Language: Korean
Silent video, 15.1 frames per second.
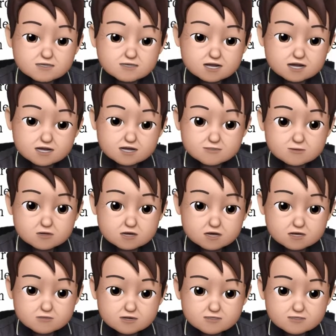자,
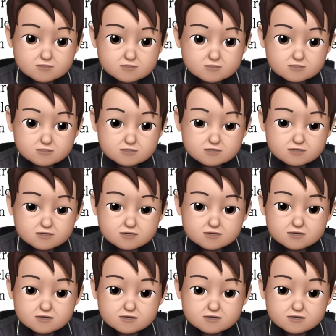뭐 하기 위해서 그러지?